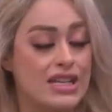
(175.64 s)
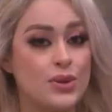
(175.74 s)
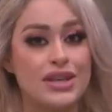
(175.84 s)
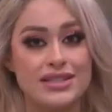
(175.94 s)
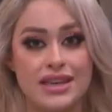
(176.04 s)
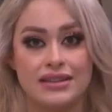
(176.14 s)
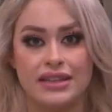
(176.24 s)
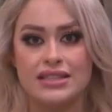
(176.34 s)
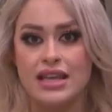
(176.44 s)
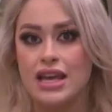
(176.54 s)
eso que
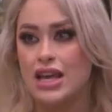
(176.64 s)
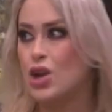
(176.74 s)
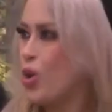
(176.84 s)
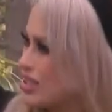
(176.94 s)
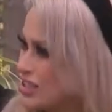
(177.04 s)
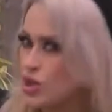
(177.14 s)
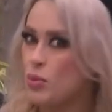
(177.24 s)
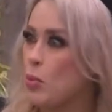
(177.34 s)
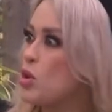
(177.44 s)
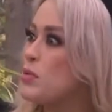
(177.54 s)
sientes y lo haces
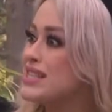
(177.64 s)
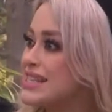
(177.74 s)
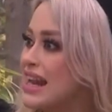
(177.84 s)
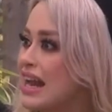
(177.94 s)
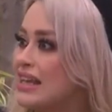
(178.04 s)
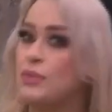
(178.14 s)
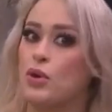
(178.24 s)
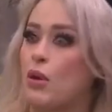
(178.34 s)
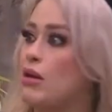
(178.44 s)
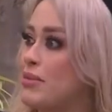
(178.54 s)
como muy visceral y
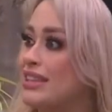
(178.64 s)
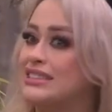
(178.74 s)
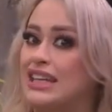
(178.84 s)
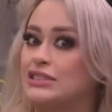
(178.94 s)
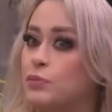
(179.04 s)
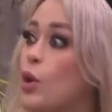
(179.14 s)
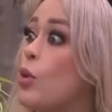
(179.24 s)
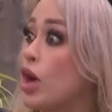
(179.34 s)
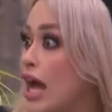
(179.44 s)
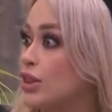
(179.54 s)
probablemente estás
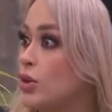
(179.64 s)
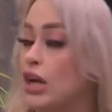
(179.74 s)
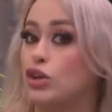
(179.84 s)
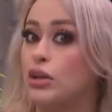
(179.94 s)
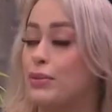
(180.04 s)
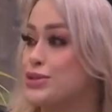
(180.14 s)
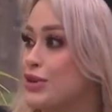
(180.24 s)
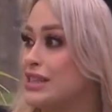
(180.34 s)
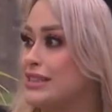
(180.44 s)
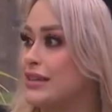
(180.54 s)
provocando que la otra
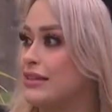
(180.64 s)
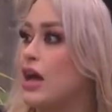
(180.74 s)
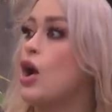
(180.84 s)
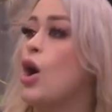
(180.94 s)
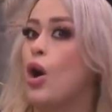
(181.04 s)
persona sienta